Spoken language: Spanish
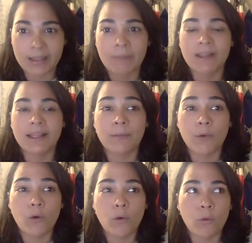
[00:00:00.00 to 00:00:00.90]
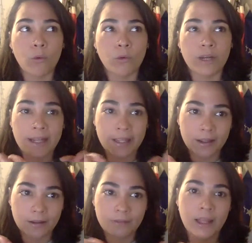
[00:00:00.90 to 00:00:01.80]
También tenemos un link
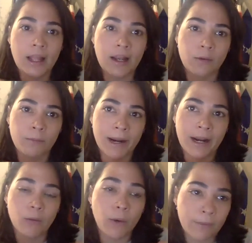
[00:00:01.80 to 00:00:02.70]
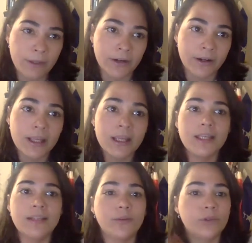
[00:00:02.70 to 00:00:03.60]
del, para el webinar
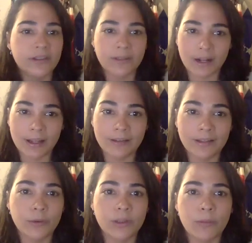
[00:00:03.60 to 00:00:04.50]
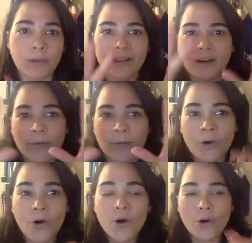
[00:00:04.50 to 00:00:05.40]
y si usted se registra, usted puede estar
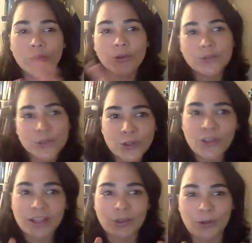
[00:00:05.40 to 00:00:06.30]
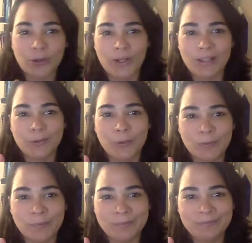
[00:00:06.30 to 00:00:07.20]
como con nosotros dentro del Zoom.